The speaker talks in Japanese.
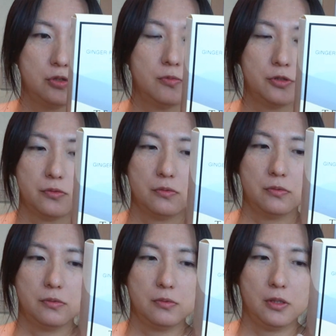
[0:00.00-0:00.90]
します
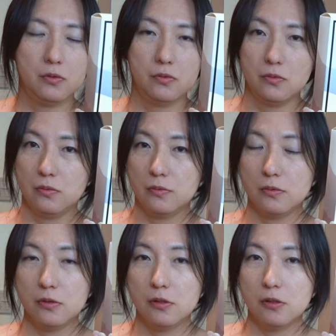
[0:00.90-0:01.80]
と、あの、
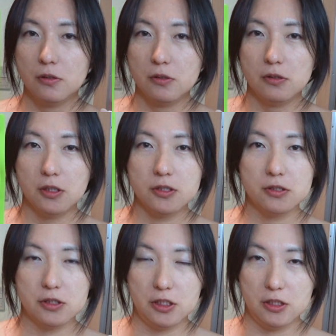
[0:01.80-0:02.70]

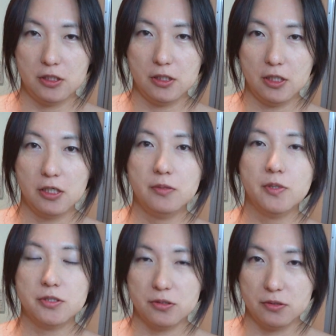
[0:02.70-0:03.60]
ナスにあり
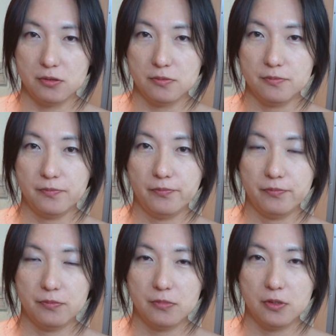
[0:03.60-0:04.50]
ます、
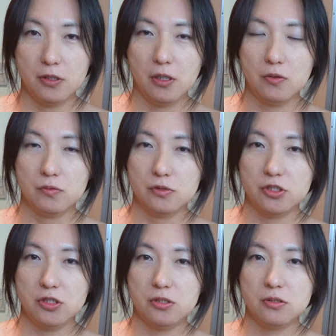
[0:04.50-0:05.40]
あの、
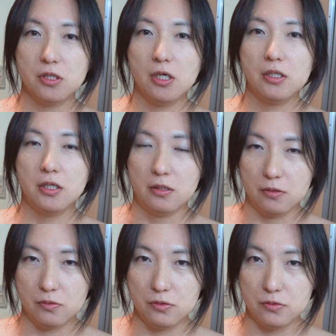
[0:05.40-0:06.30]
チーズガーデン
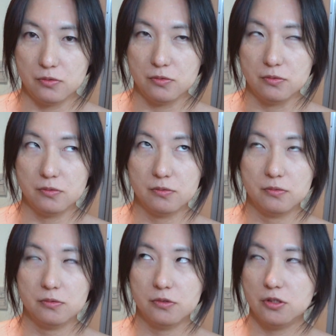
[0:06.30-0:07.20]
という、
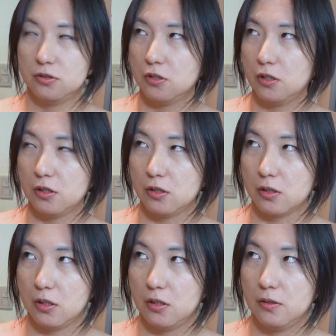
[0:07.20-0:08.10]
チーズガーデンだっけ